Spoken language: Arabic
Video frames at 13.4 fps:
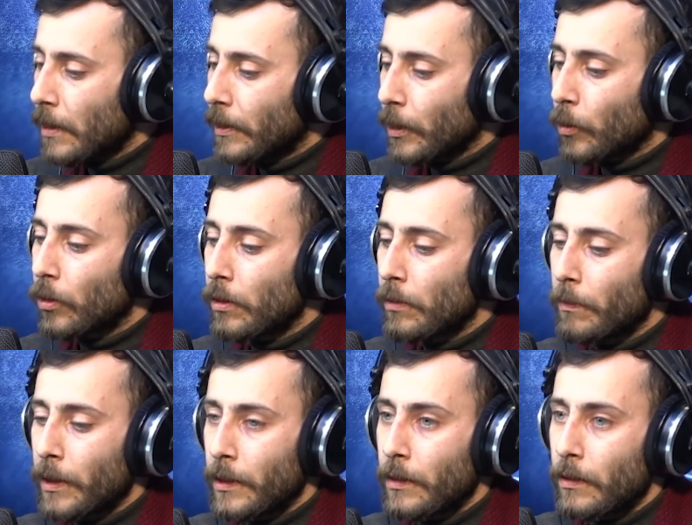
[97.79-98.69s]
لكل
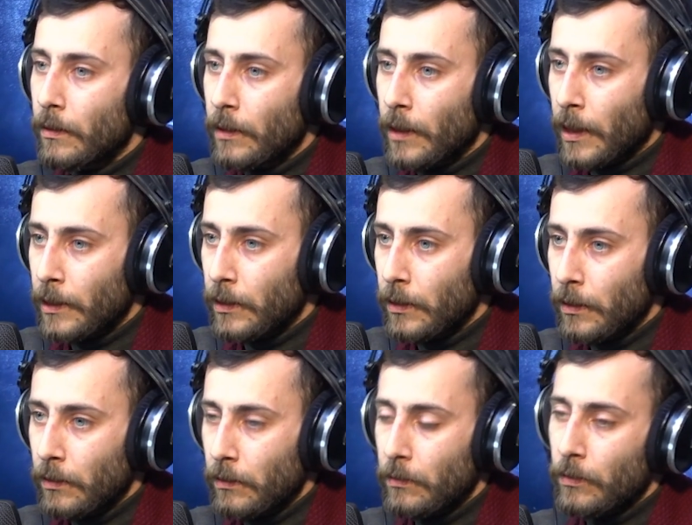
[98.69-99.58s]
من
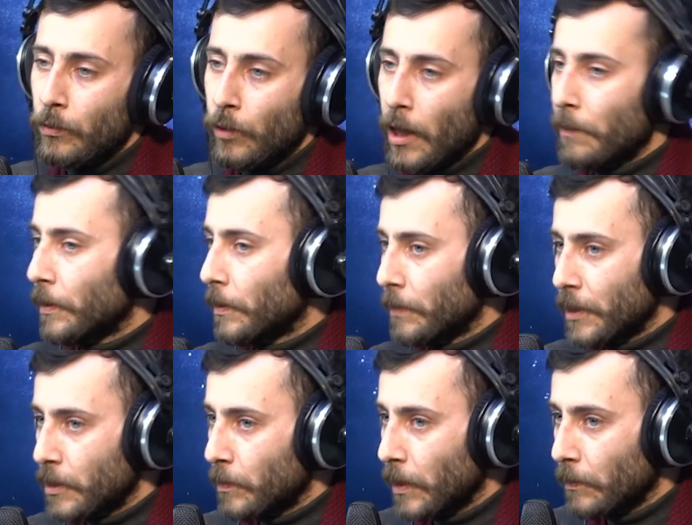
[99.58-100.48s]
يعني يكابر
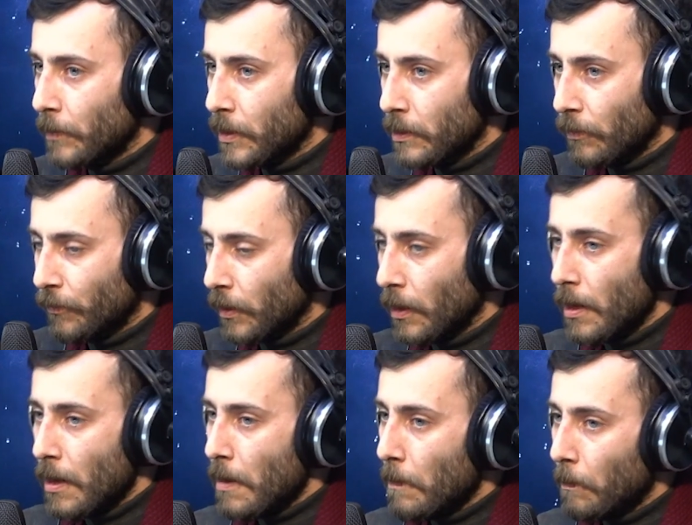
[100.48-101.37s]
بالنسبة لمنزل فيه
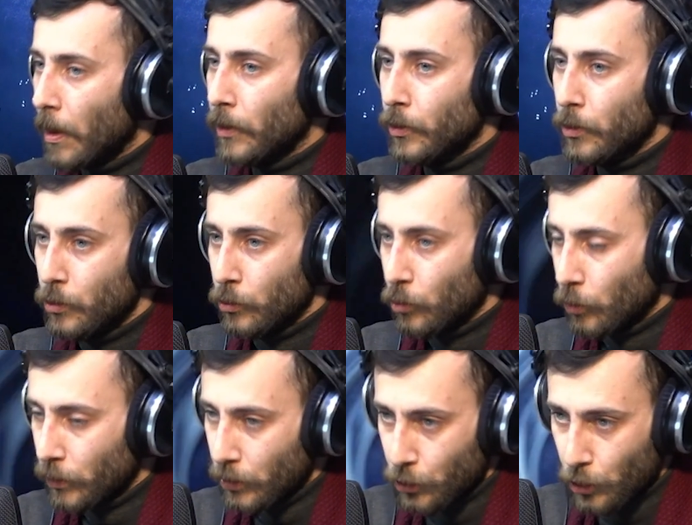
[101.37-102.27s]
بعض الصدوع
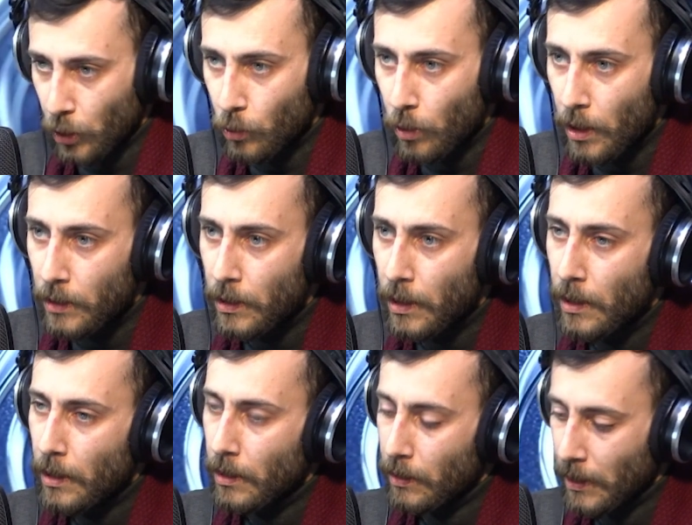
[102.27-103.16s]
والتشققات
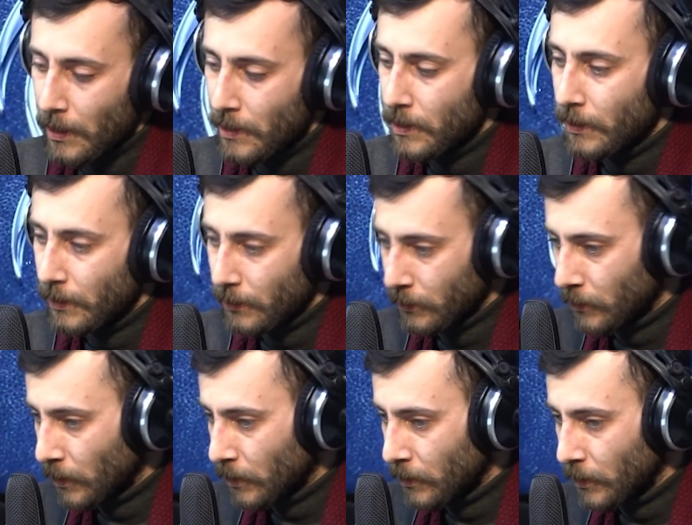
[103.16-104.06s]
الهزات
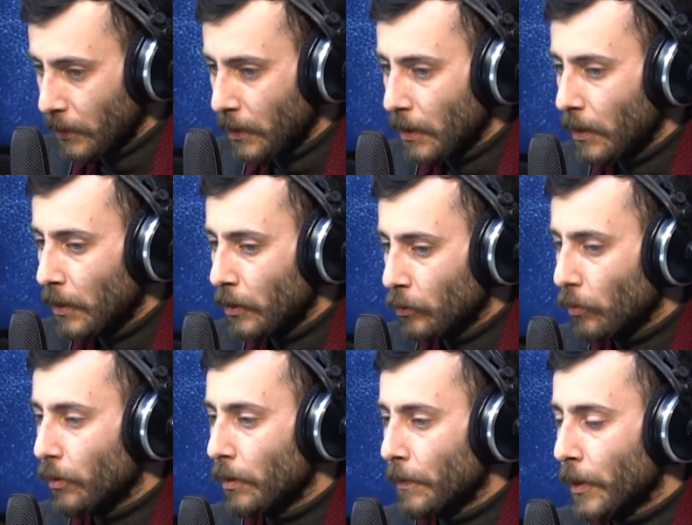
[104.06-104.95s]
الارتدادية
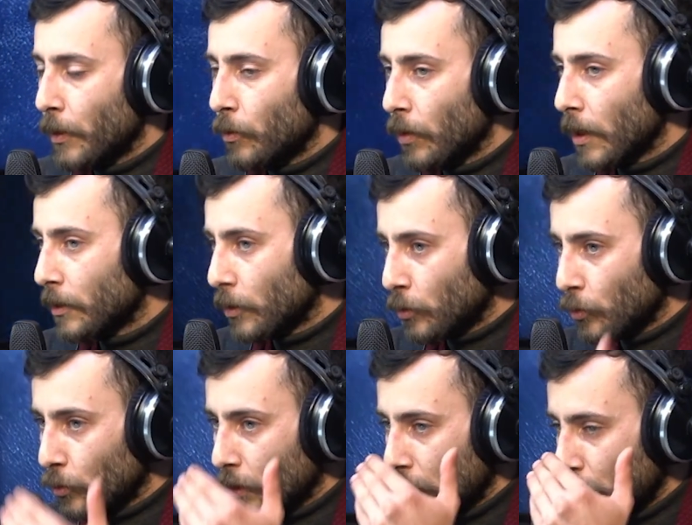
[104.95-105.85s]
تنذر بأنه قد
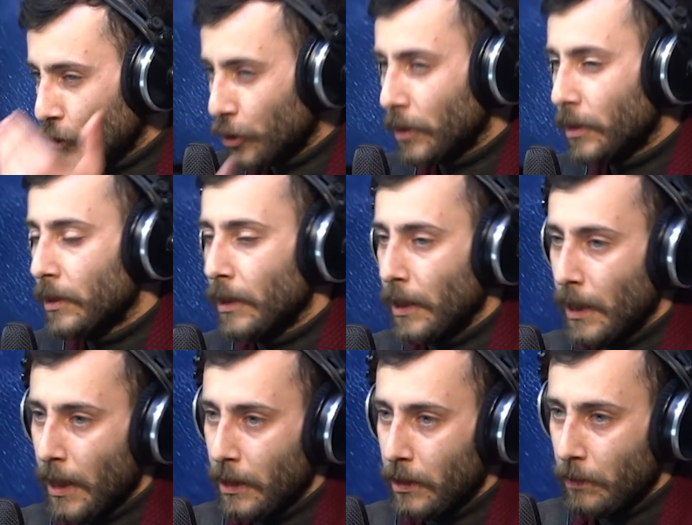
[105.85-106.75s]
تكون شديدة
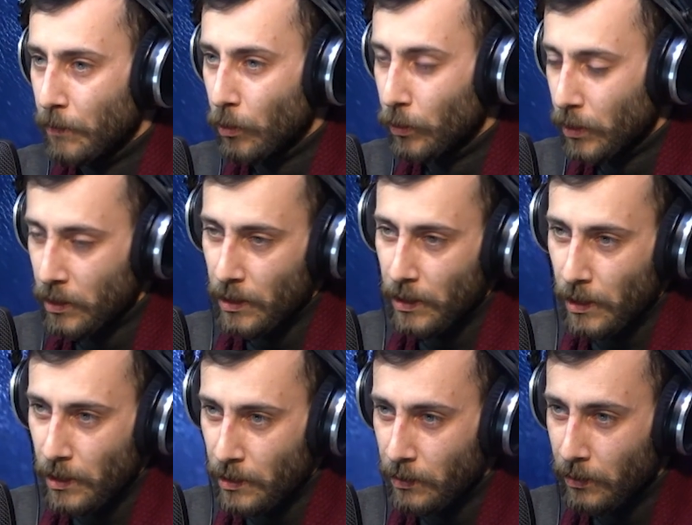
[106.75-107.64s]
إلى حد ما وتصل
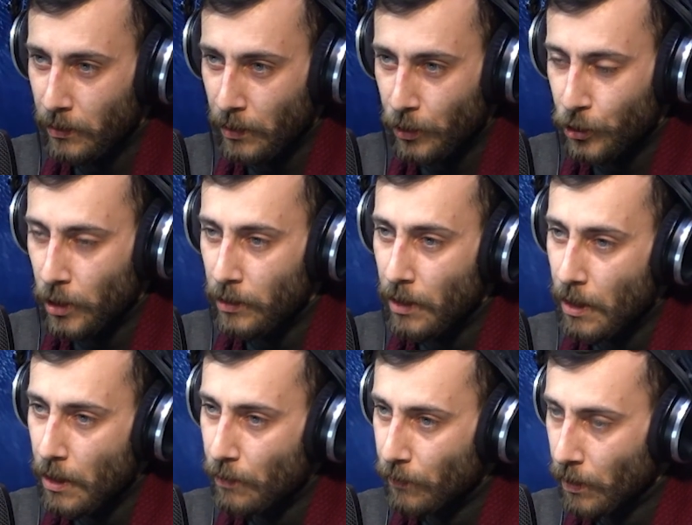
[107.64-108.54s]
إلى ست درجات
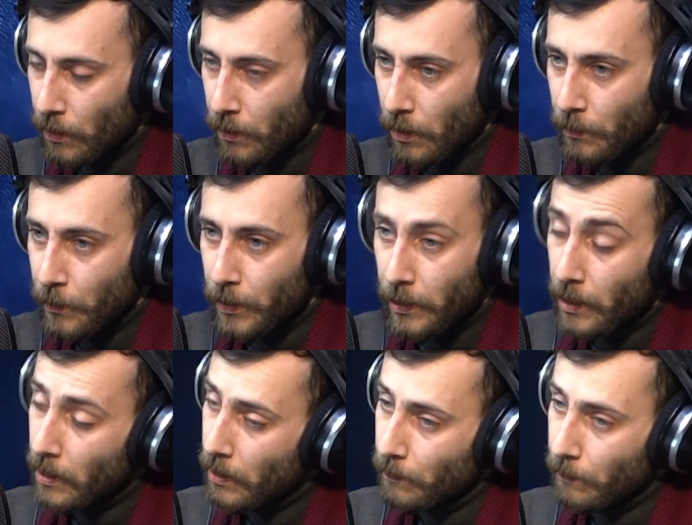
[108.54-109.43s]
فهذا أمر
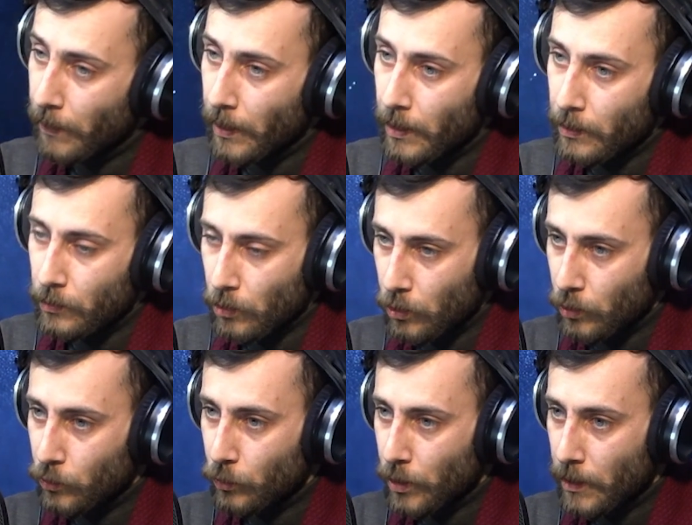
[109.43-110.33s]
بغاية
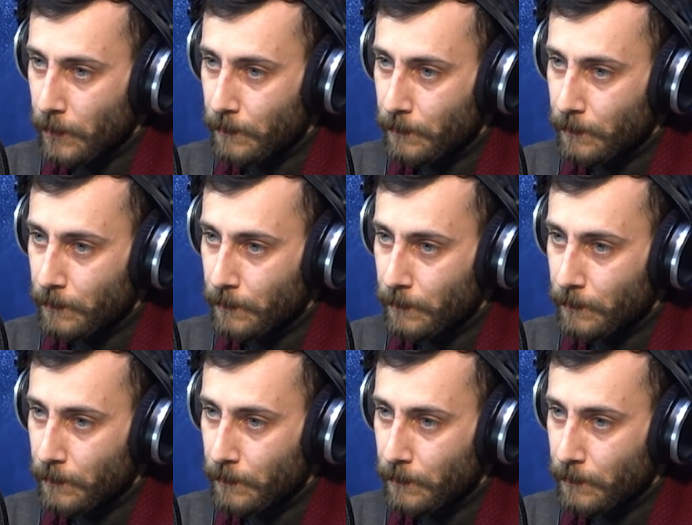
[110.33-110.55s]
الخطورة